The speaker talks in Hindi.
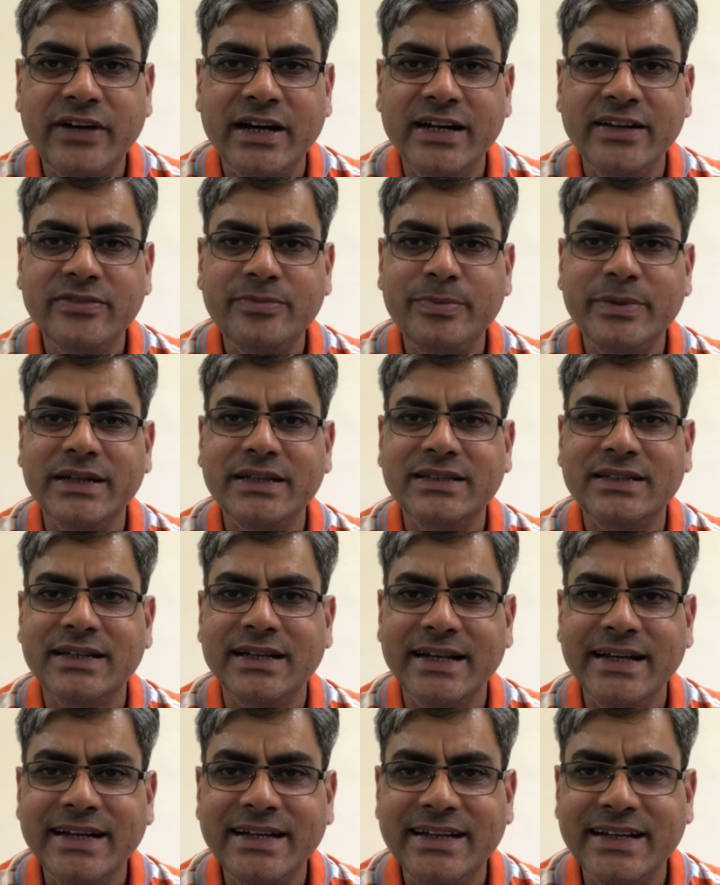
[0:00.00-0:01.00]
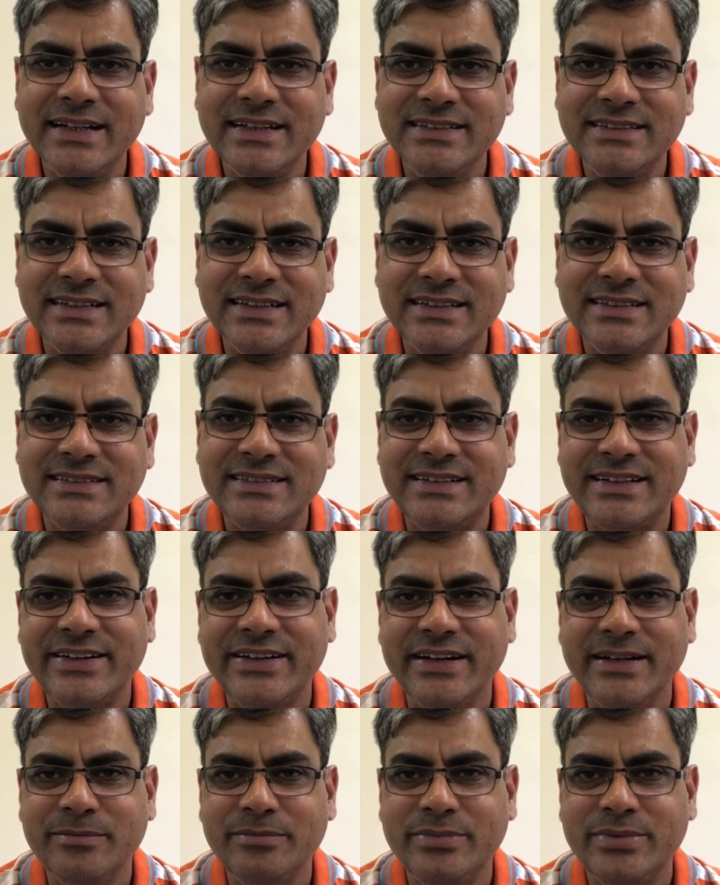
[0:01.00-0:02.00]
फाइव पे द इंटेलिजेंस
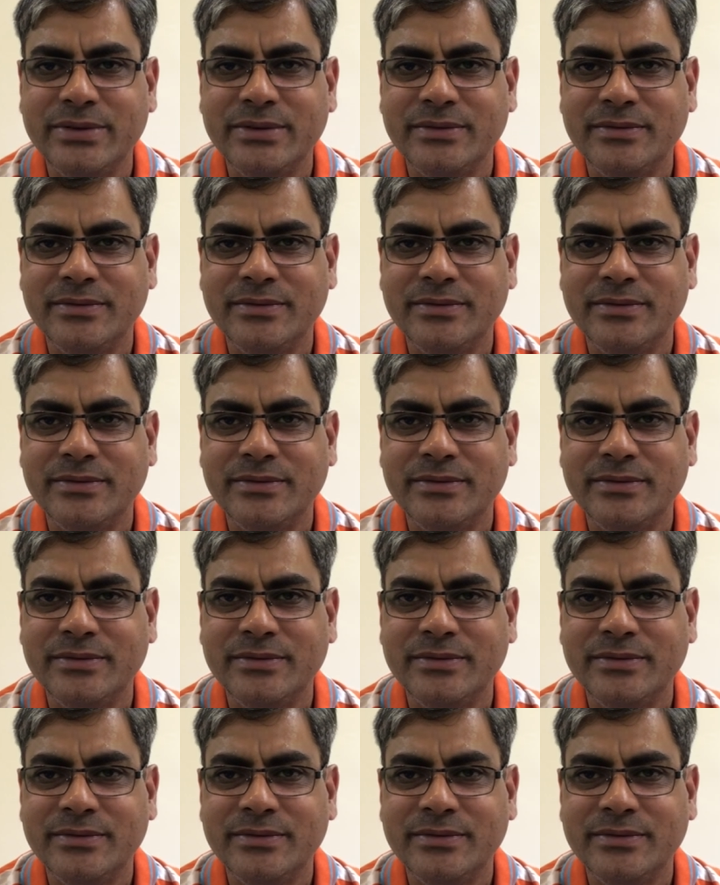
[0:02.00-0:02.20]
ट्रैप